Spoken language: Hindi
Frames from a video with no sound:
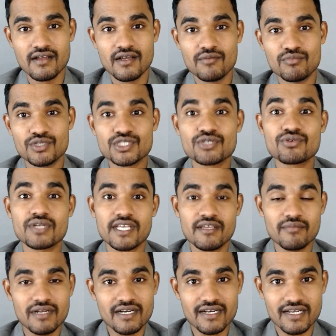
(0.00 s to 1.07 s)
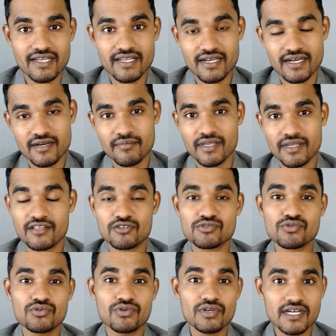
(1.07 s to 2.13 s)
मुझे तो नहीं मिल रहा है यार मेरा तो
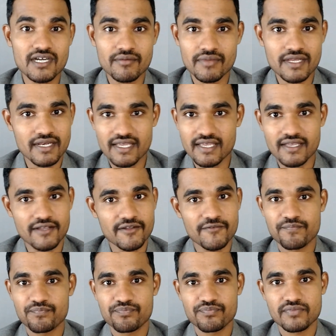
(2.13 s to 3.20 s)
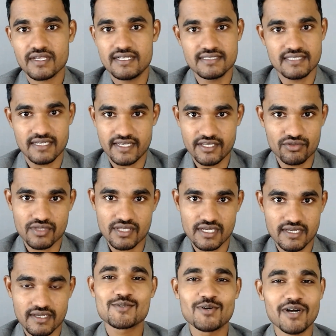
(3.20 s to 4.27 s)
स्कोर कम है नहीं ऐसा नहीं होता
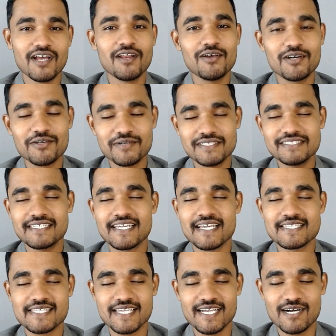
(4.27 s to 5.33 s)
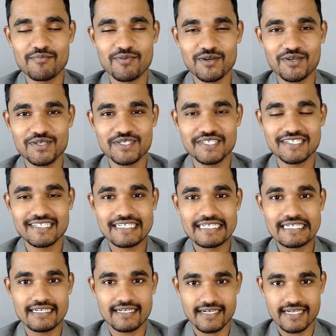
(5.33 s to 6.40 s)
है हेलो एवरीवन कैसे हैं आप लोग
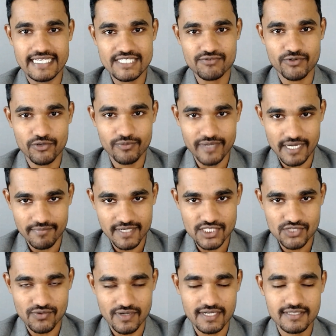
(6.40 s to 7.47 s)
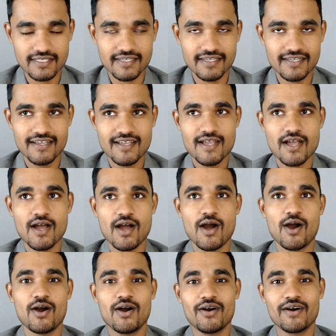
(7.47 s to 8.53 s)
आ, इस वीडियो में आपका स्वागत है
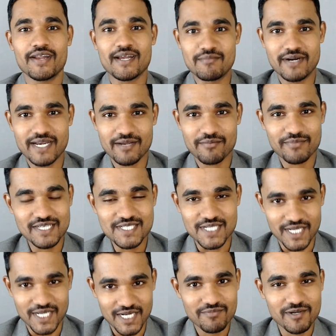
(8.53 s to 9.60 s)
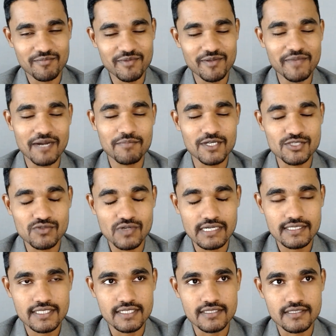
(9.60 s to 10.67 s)
और हमारे अपने चैनल पर भी मैं आपका
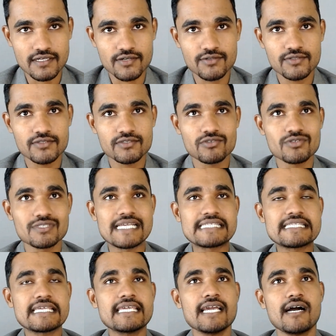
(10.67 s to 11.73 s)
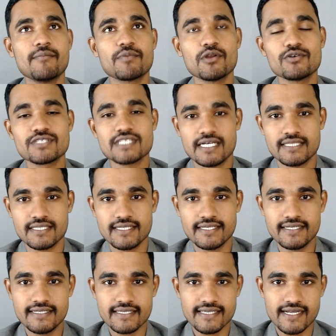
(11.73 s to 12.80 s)
स्वागत करता हूं तो जैसे कि आप लोग जानते
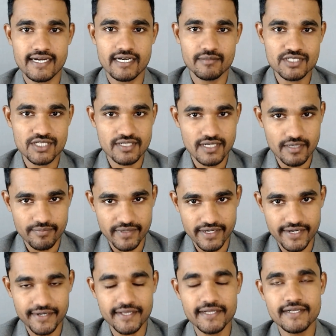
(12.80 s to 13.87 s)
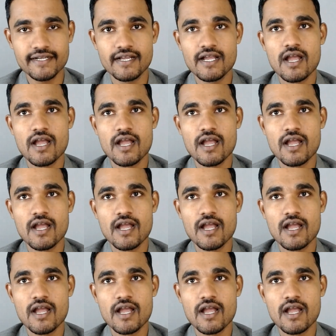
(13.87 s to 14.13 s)
हैं कि एडमिशन का पीरियड है